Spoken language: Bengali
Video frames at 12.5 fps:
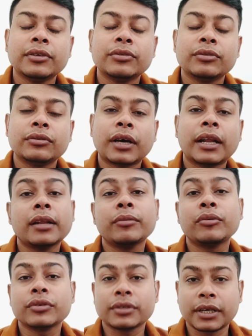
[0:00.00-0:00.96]
তো আল্লাহ
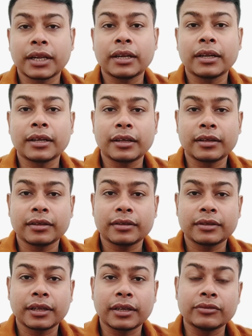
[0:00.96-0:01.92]
ভরসা আল্লাহ
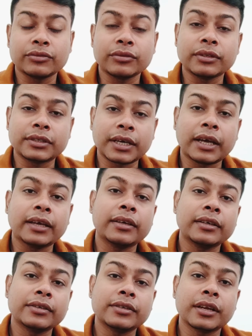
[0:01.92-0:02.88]
তালা যদি চায়
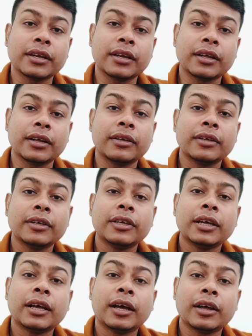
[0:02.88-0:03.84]
ইনশাল্লাহ
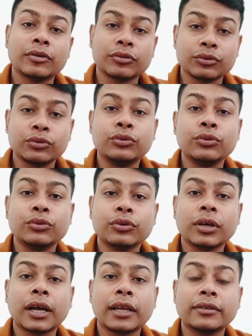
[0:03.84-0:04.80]
আর একটু দ্রুত
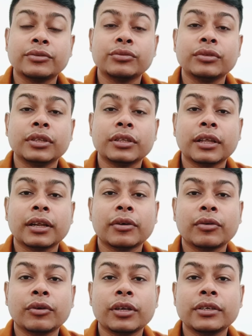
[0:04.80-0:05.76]
কাজ যদি তারা
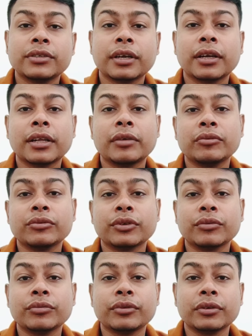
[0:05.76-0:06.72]
করে ইনশাল্লাহ এই বছরের
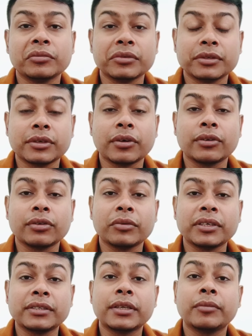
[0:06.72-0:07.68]
ভিতরে ভিসা হয়তো বা
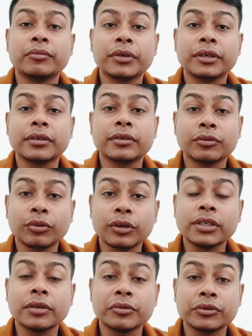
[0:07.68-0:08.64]
স্টাম্পিং হয়ে
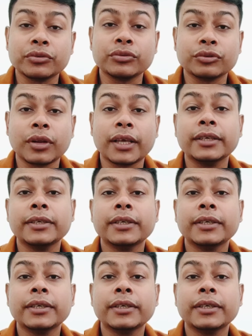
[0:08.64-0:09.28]
যাবে জুন জুলাই